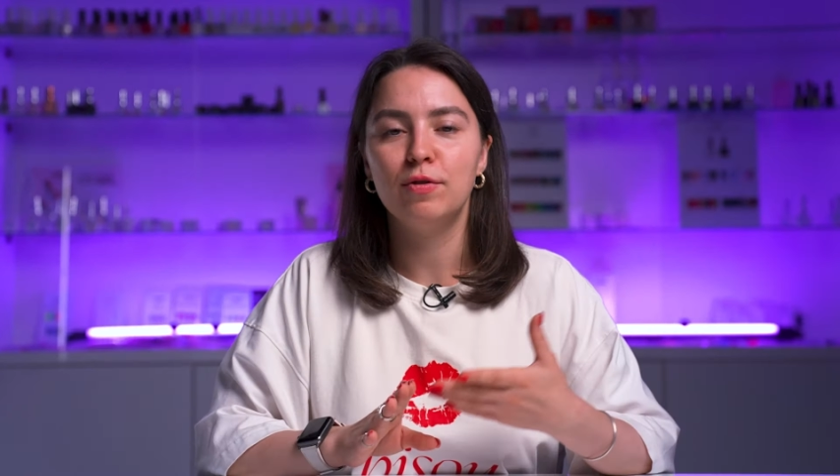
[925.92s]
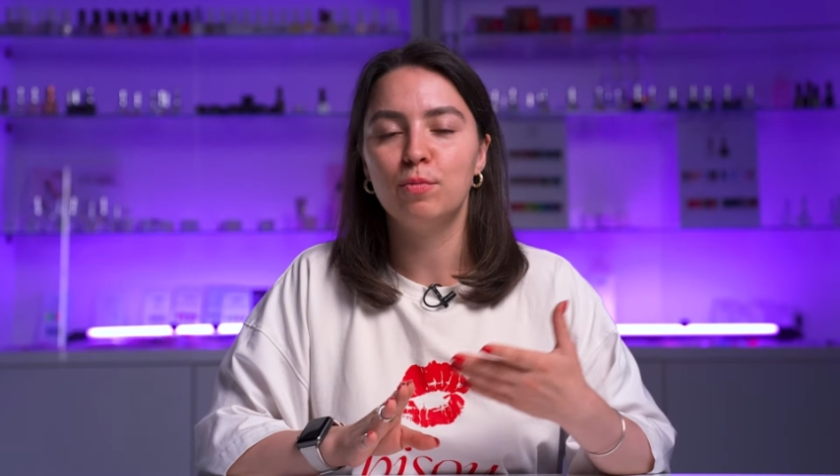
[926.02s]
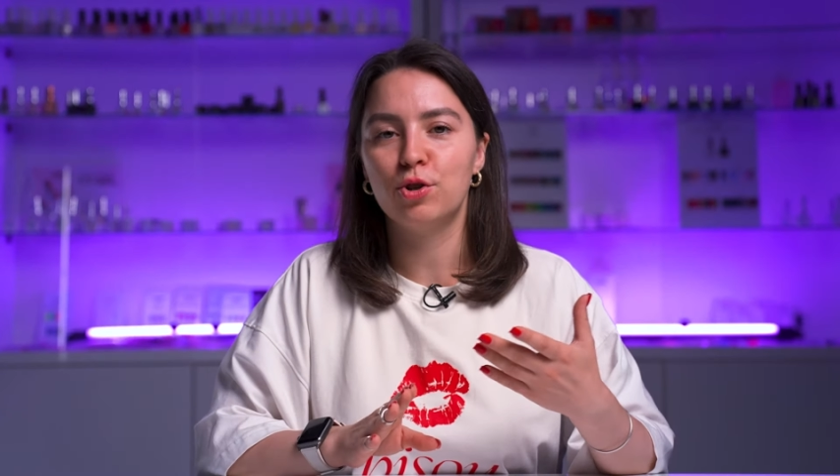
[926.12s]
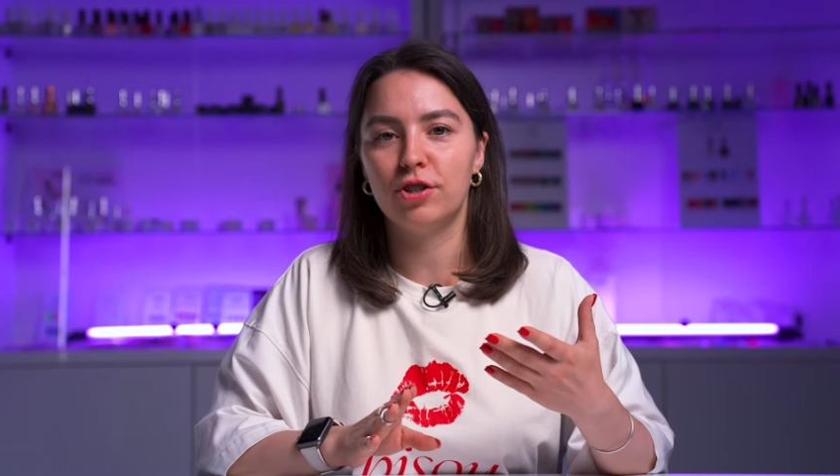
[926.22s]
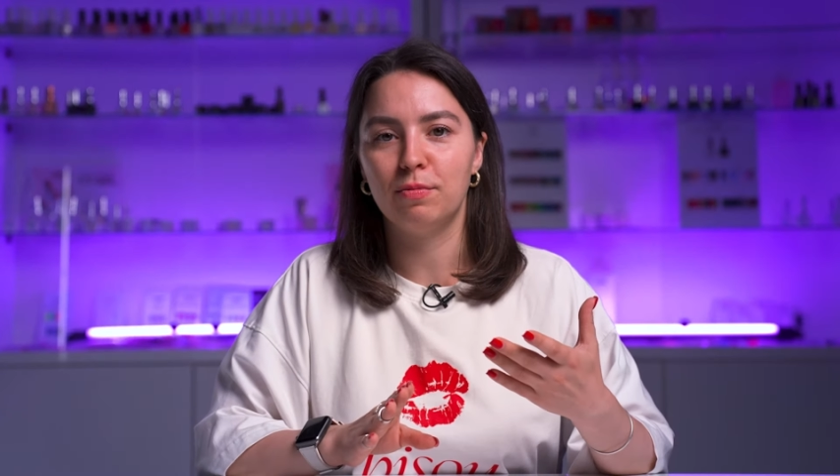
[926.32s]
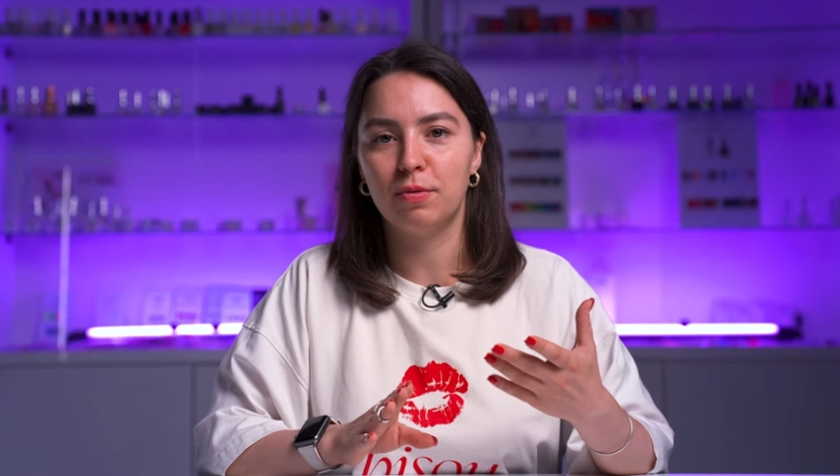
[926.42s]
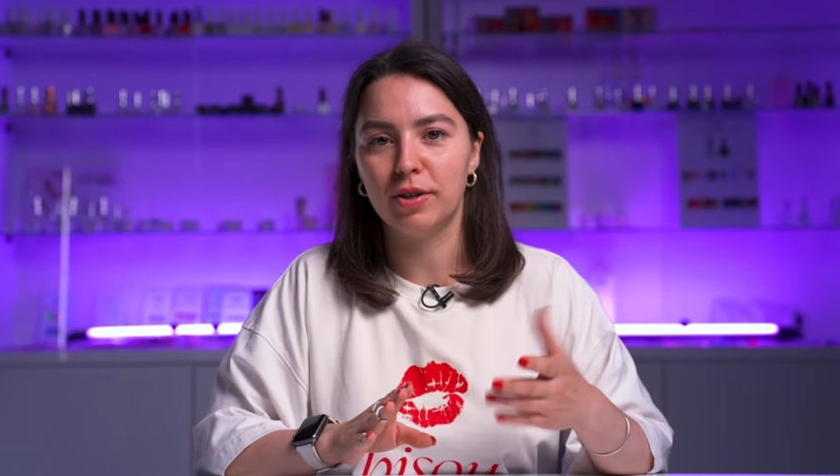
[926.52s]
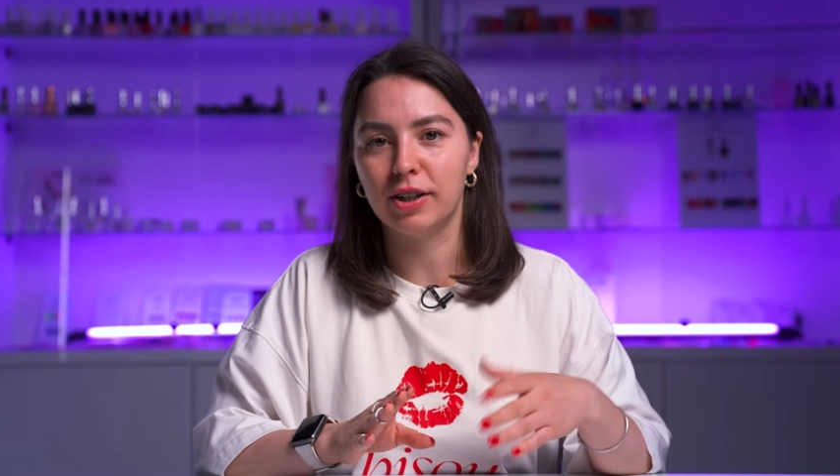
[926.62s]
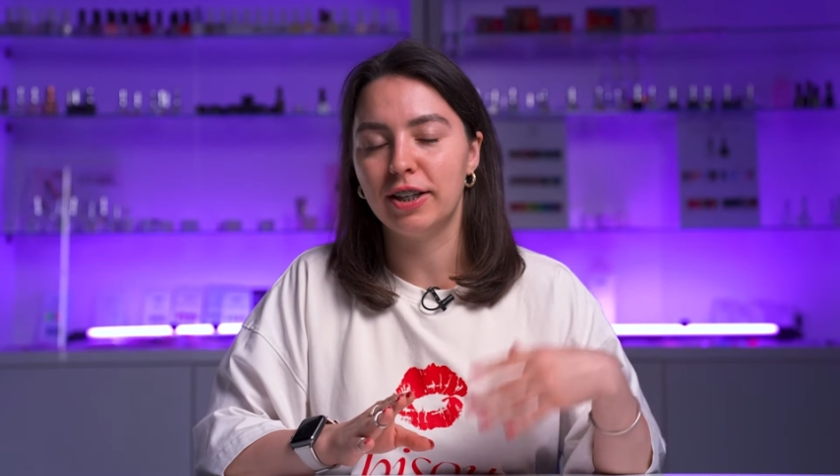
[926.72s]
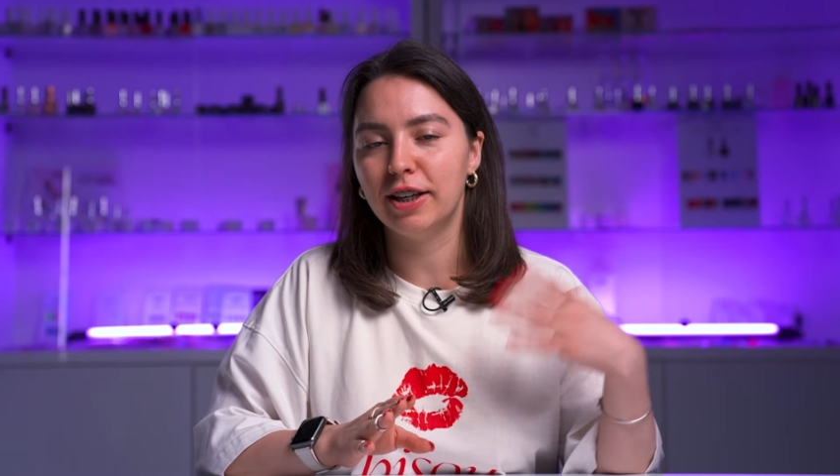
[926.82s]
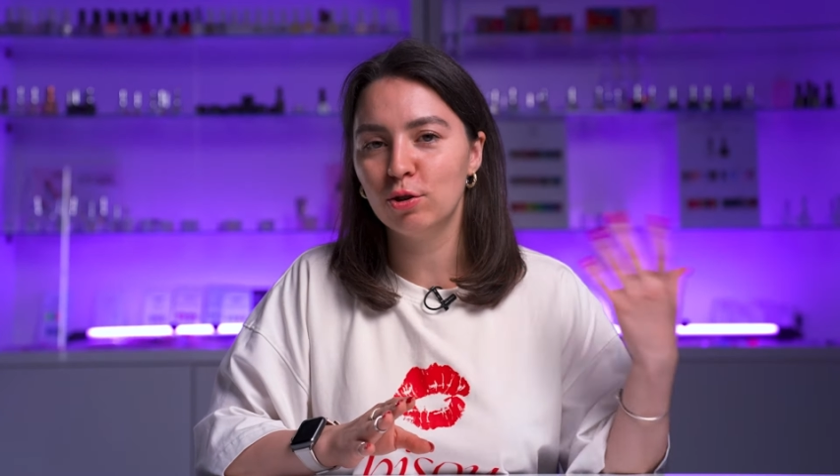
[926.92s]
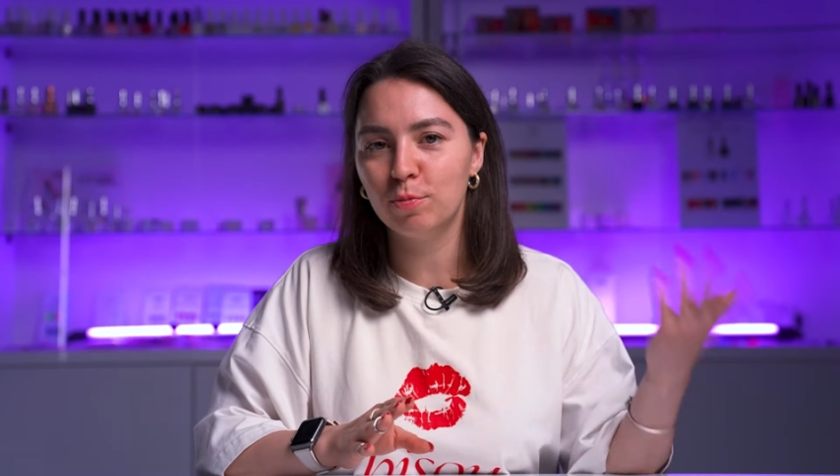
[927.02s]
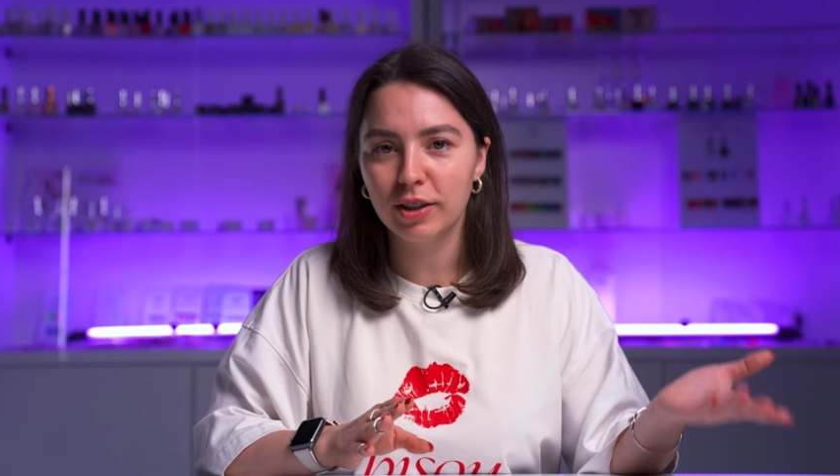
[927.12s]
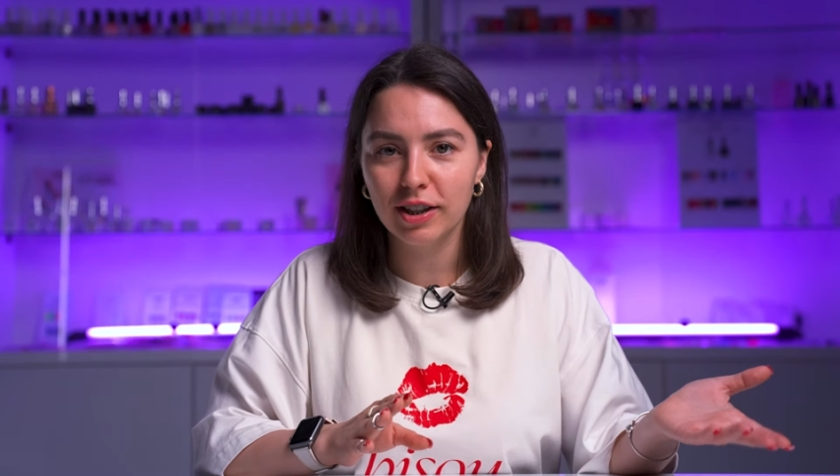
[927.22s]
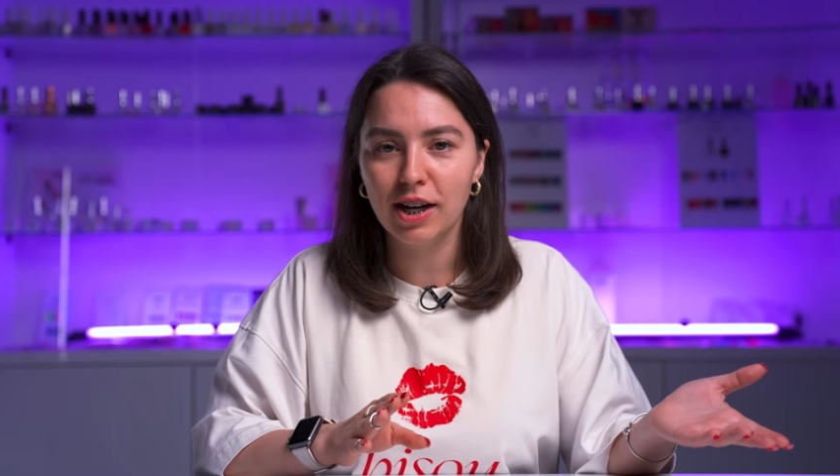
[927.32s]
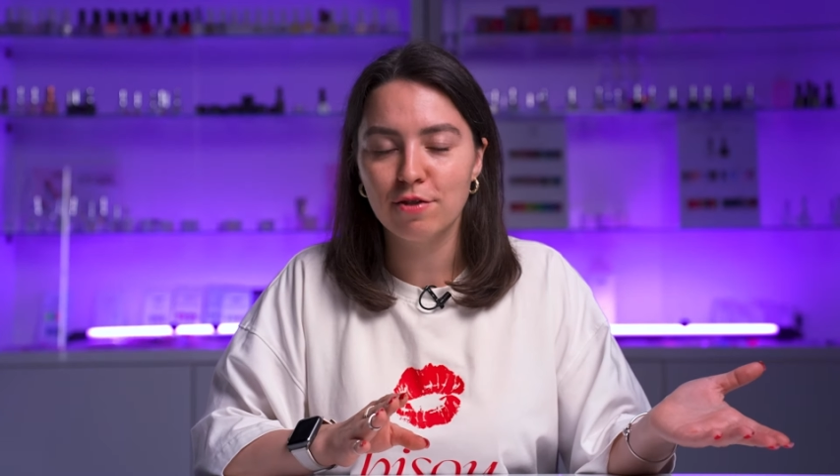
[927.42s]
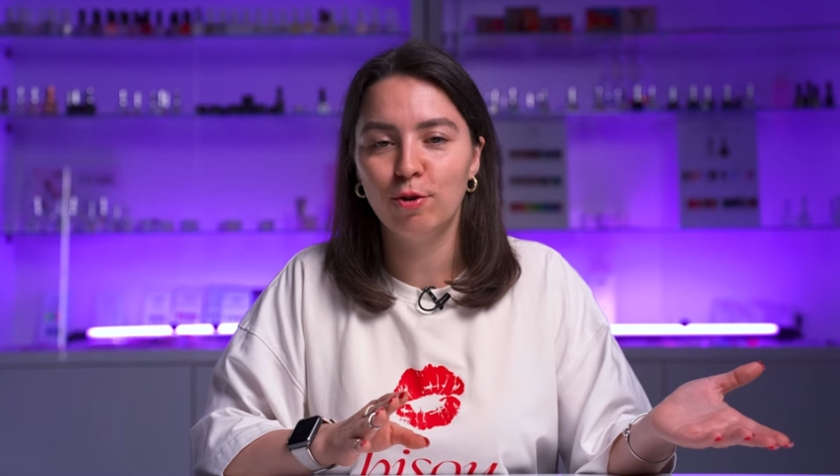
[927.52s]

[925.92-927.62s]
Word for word: Вы можете, например, и клиенту предлагать